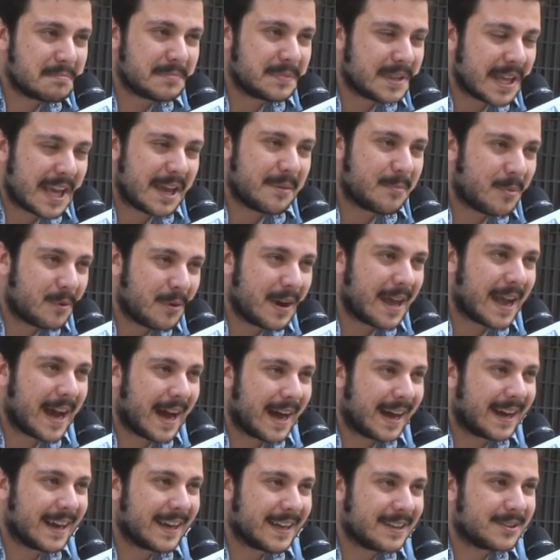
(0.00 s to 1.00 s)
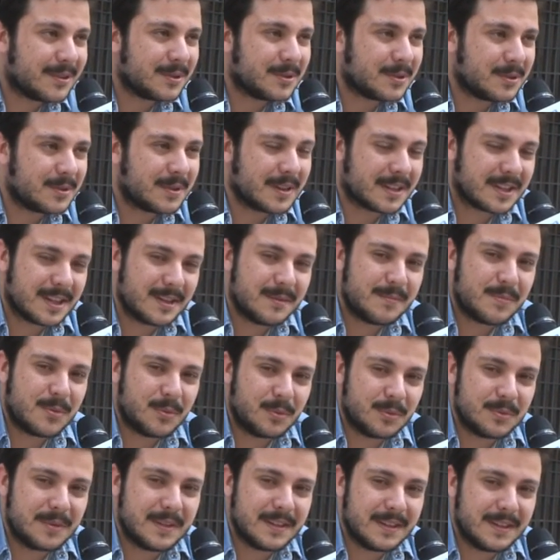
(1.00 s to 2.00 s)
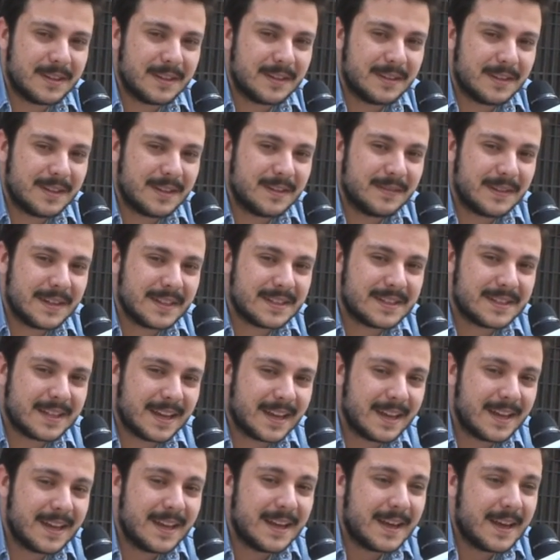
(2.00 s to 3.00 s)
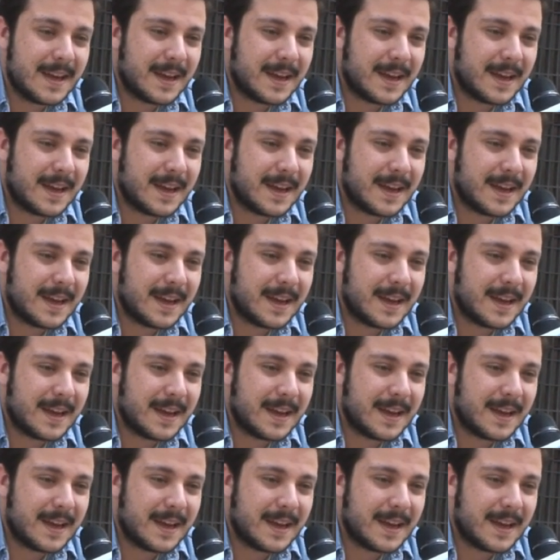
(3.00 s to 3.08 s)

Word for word: debole anche sotto certi punti di vista,